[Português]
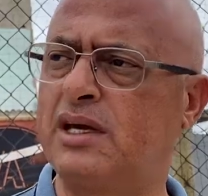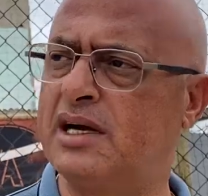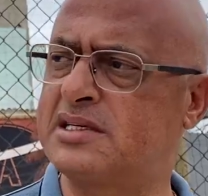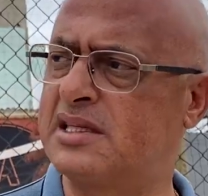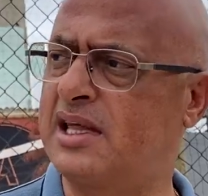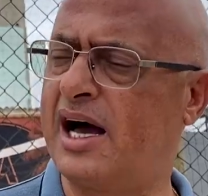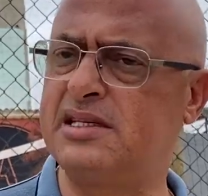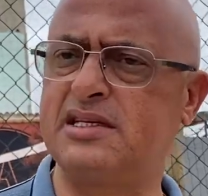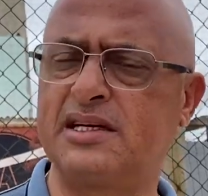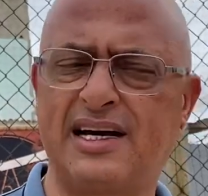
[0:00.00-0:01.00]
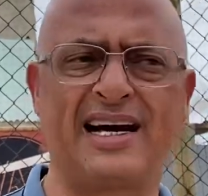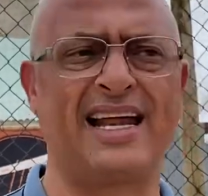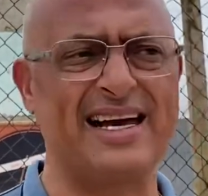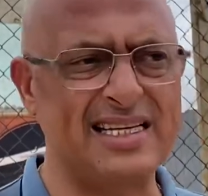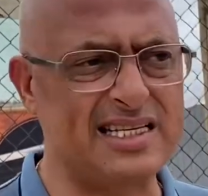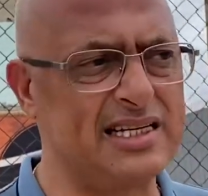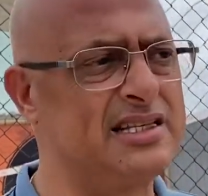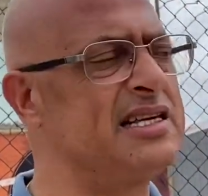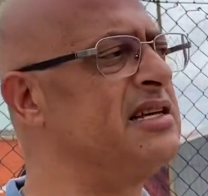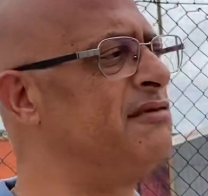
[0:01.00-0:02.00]
que a cidade cresça,
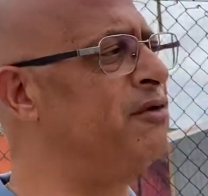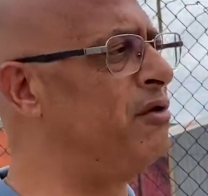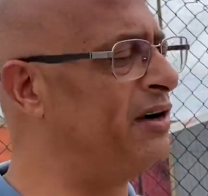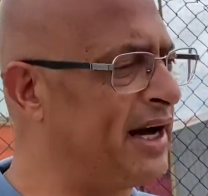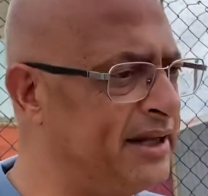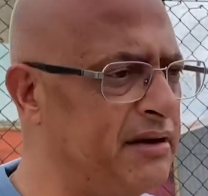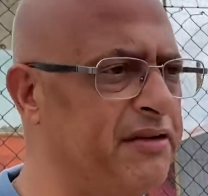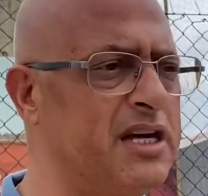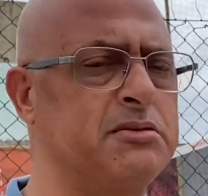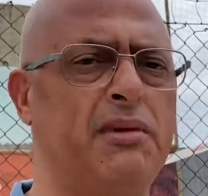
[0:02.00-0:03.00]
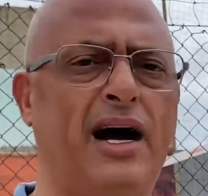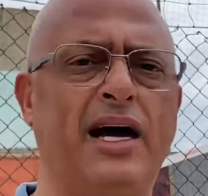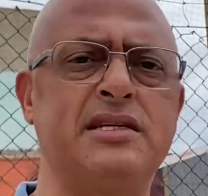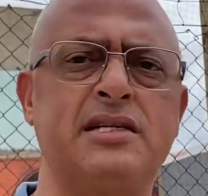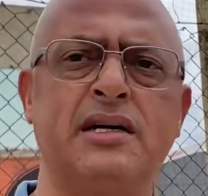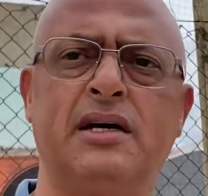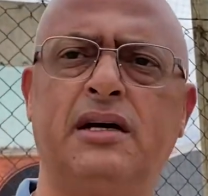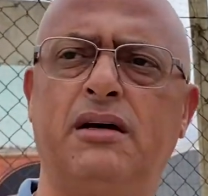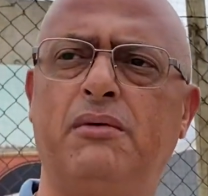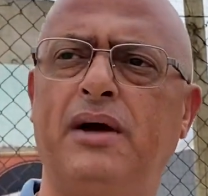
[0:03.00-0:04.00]
desenvolva cada vez mais.
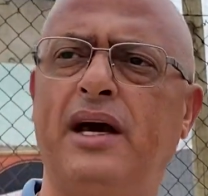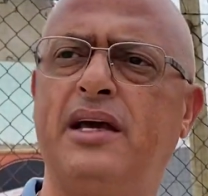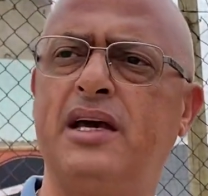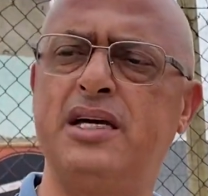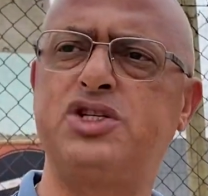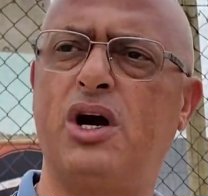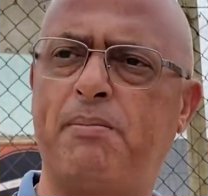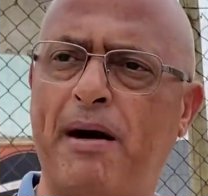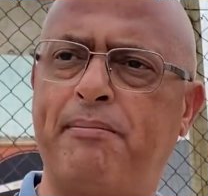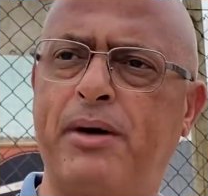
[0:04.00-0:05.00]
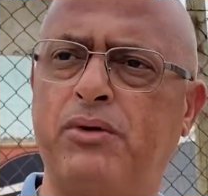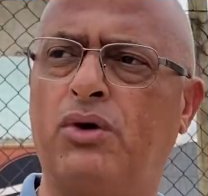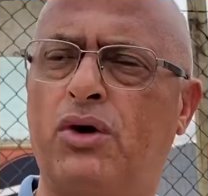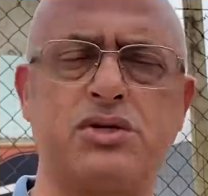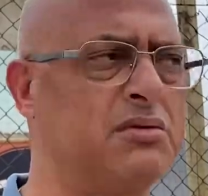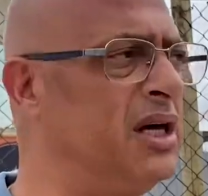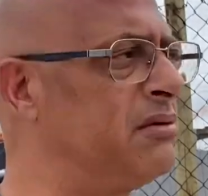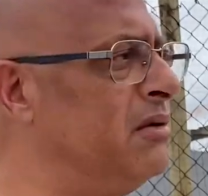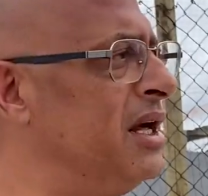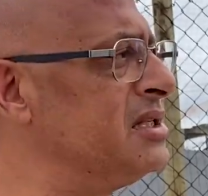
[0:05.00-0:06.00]
Não é? E este é o papel nosso
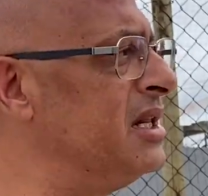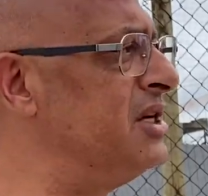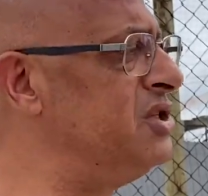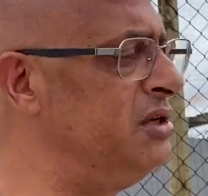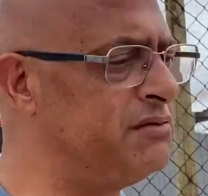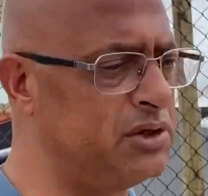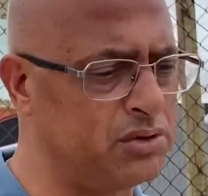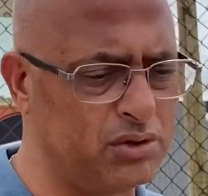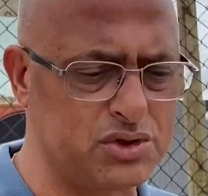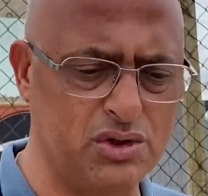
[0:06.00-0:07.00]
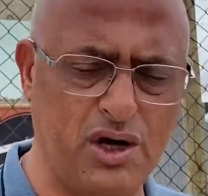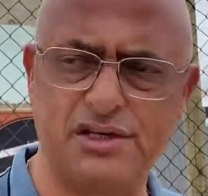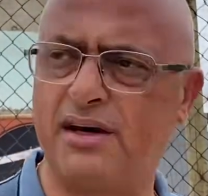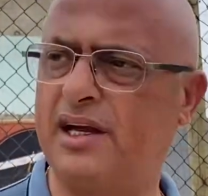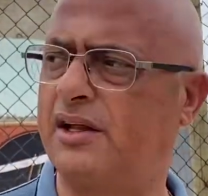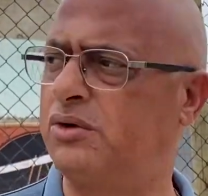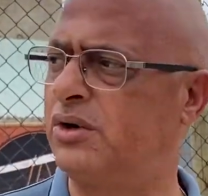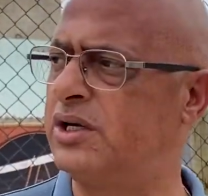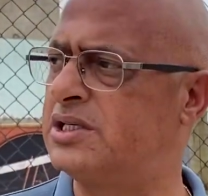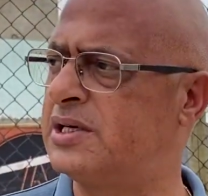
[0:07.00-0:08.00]
dentro do Legislativo, de todos nós
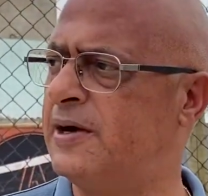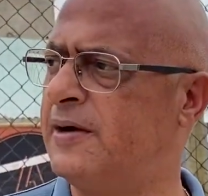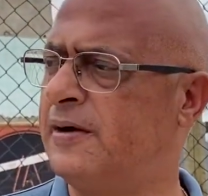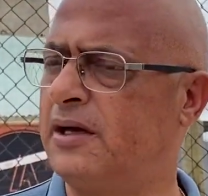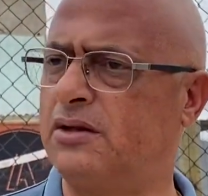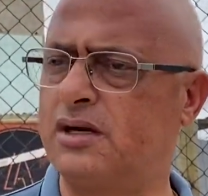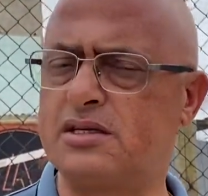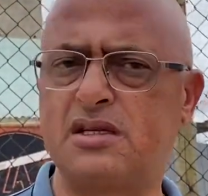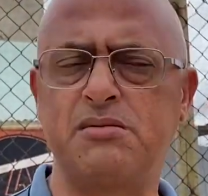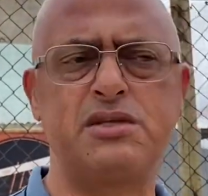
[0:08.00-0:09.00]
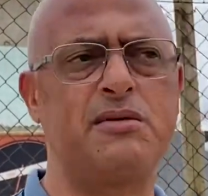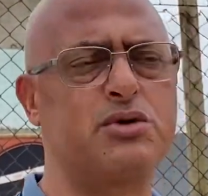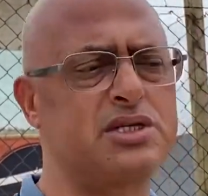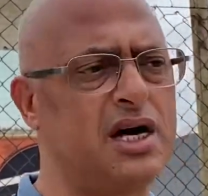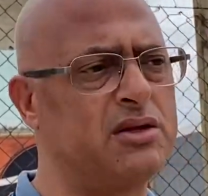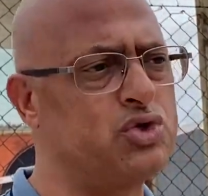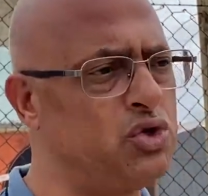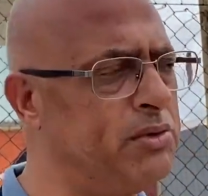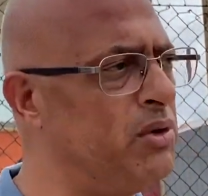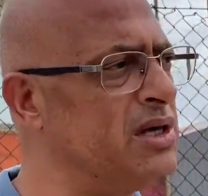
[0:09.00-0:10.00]
vereadores, e nós estamos debruçados
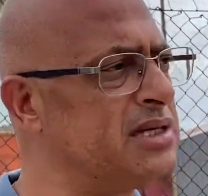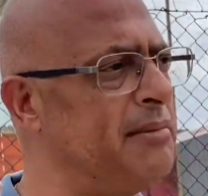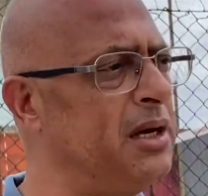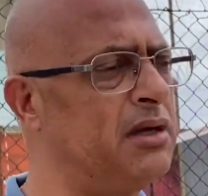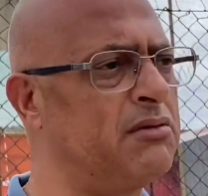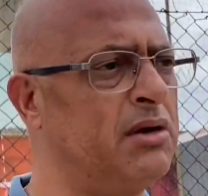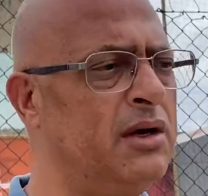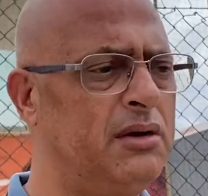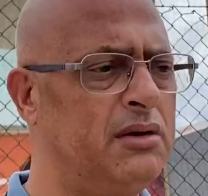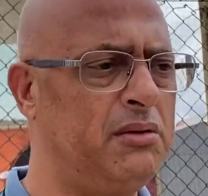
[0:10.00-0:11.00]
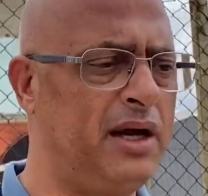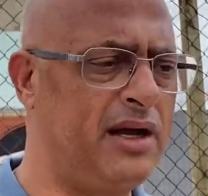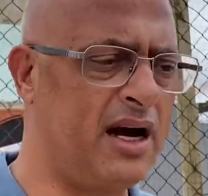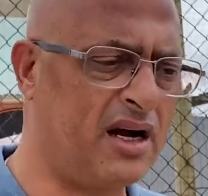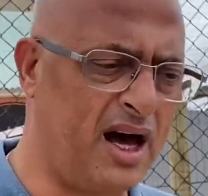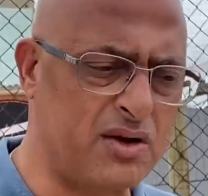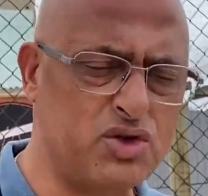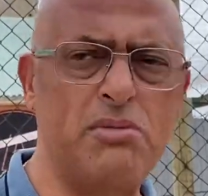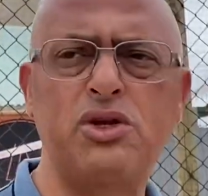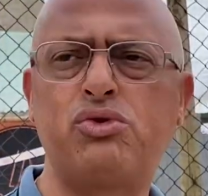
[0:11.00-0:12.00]
sobre o orçamento é? E é claro,
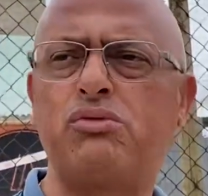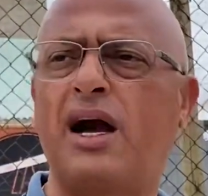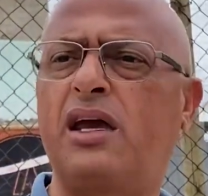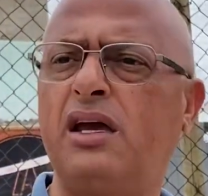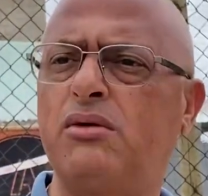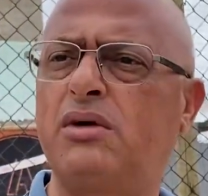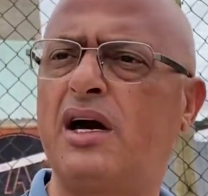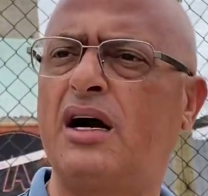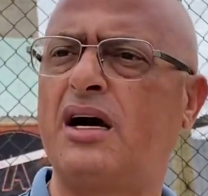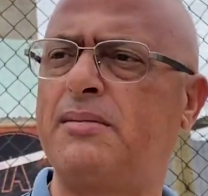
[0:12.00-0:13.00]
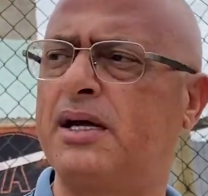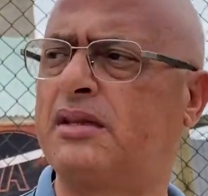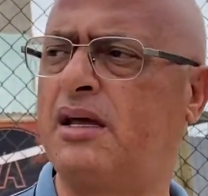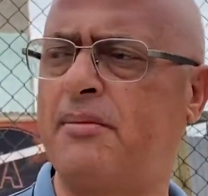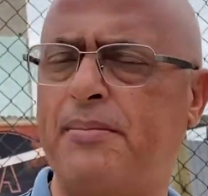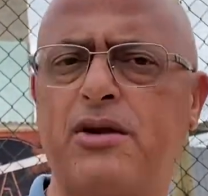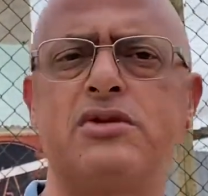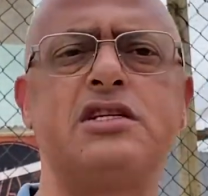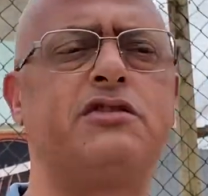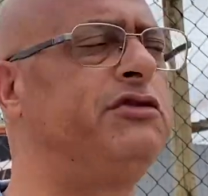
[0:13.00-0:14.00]
sobre tudo aquilo que a Câmara tem para o
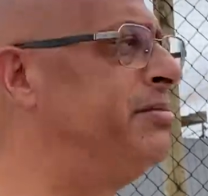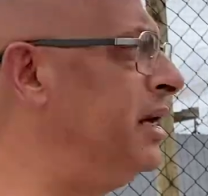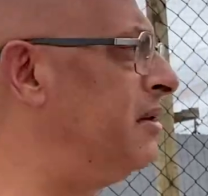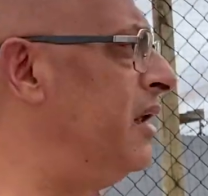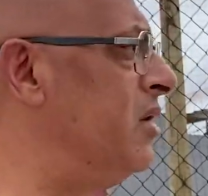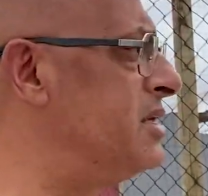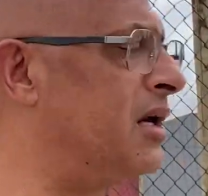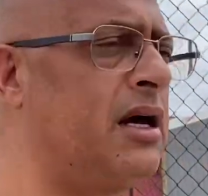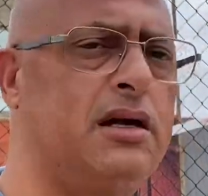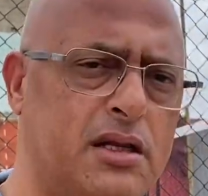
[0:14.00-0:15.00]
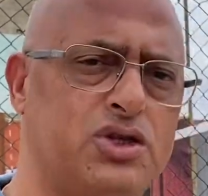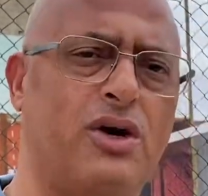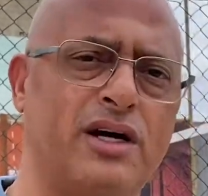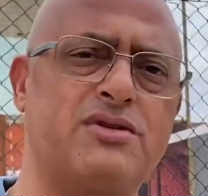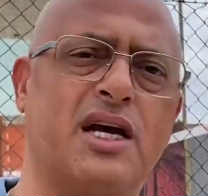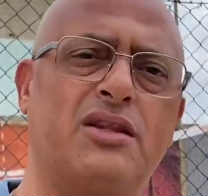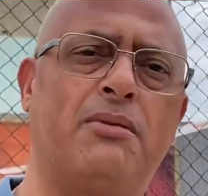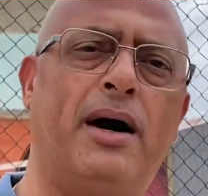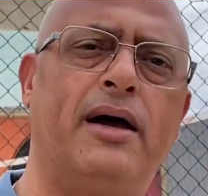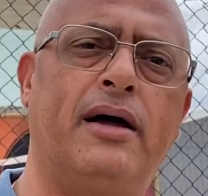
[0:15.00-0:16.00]
desenvolvimento da nossa querida joia do sertão baiano.